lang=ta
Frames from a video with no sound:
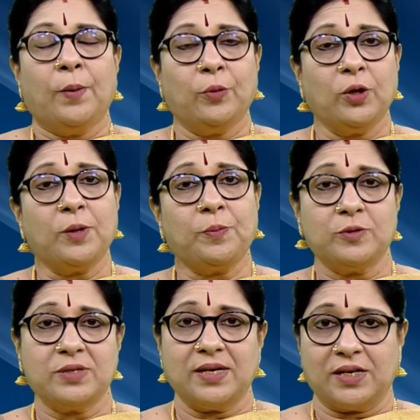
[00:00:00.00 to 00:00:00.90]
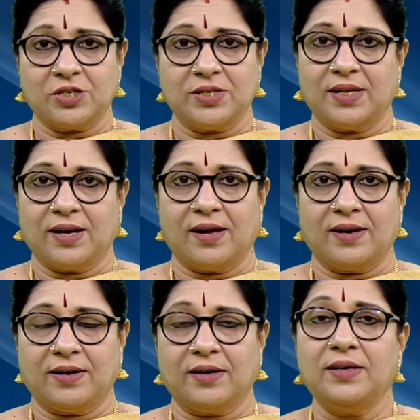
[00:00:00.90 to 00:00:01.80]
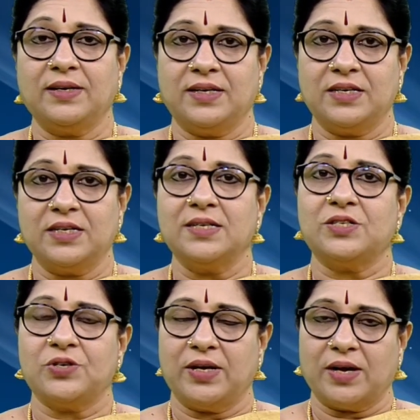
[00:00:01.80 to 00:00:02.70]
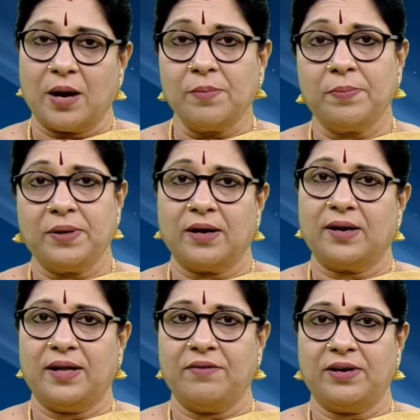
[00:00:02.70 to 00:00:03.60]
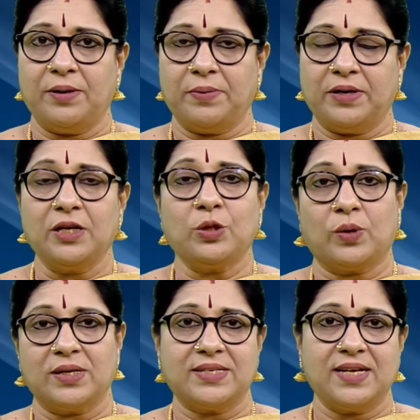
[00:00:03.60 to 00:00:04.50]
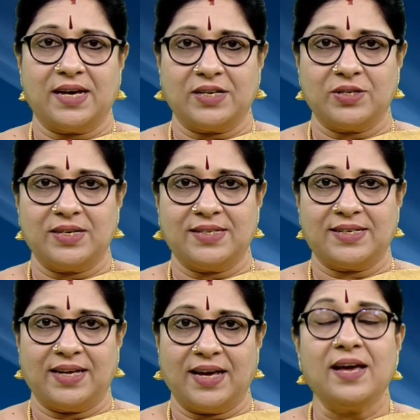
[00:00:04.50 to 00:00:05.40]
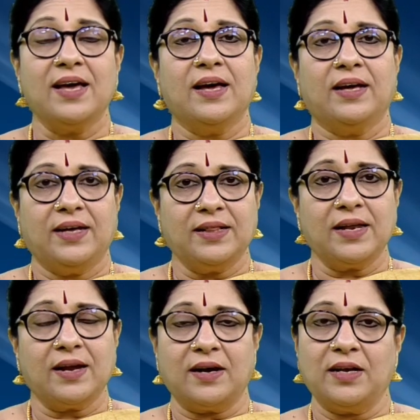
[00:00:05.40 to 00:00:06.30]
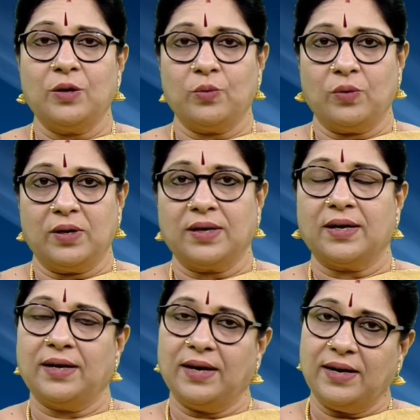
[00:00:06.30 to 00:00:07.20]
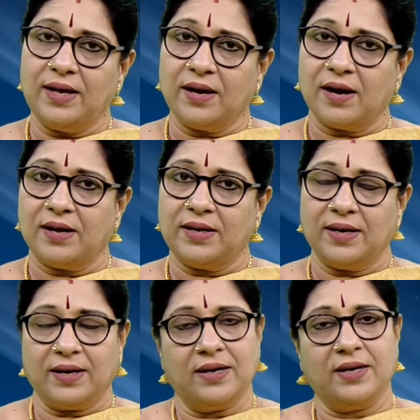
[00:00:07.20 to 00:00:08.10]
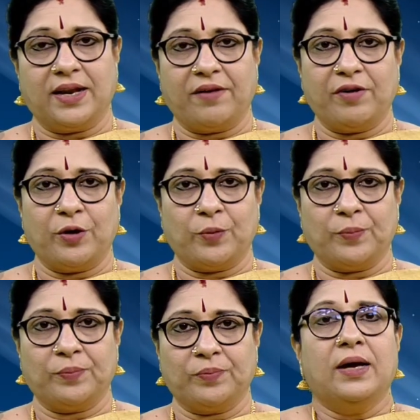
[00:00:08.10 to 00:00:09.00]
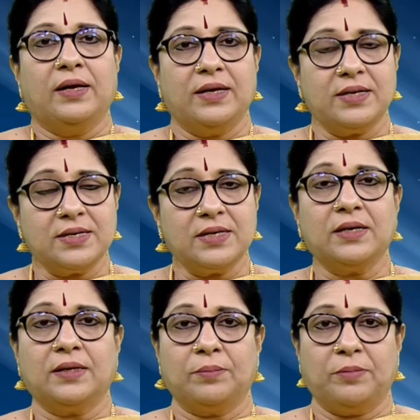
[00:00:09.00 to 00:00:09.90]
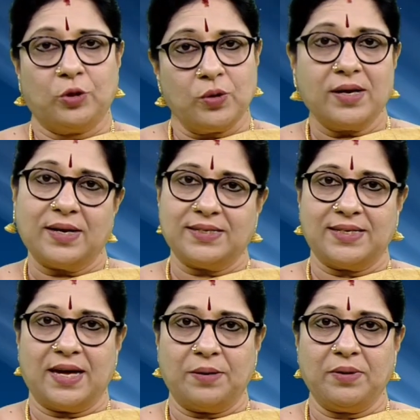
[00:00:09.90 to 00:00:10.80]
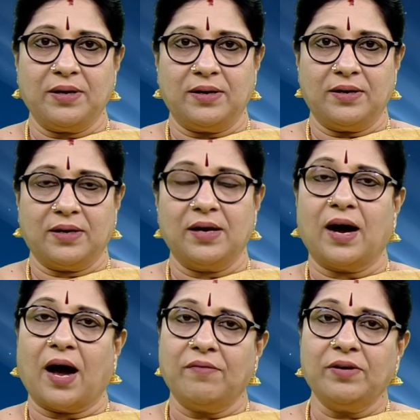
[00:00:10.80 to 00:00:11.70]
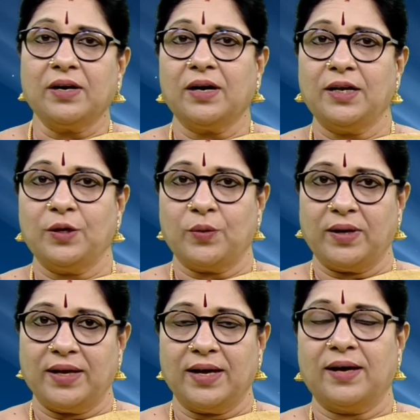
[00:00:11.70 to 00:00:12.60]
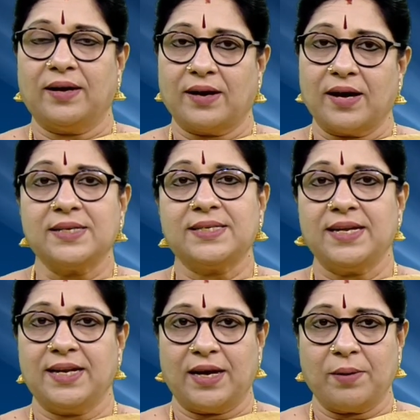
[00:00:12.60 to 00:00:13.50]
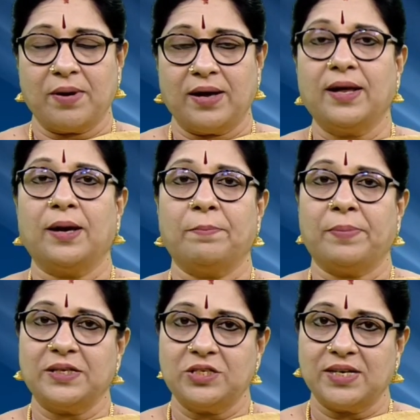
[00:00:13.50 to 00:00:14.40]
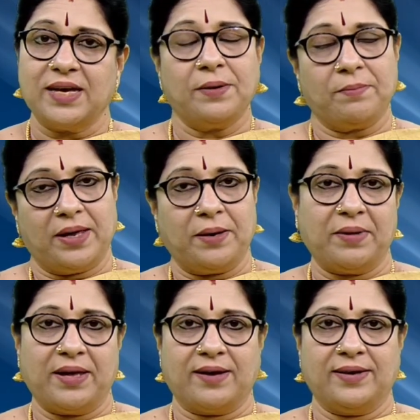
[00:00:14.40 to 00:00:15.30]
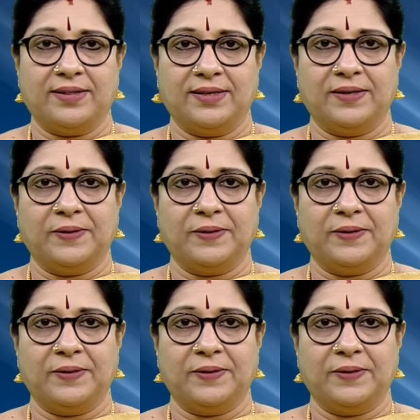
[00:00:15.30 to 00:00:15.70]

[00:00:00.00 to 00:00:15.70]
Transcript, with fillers: புனர்பூச நட்சத்திரக்காரர்கள் இன்று ஸ்ரீராமபிரானை வழிபட்டு துளசி அர்ச்சனை செய்ய இந்த நாளில் உங்களுக்கு எண்ணிய காரியங்கள் நிறைவேறும் இன்று மிதுன ராசி அன்பர்களுக்கு அவர்களினுடைய ராசி நிறமான பச்சை மேன்மையானது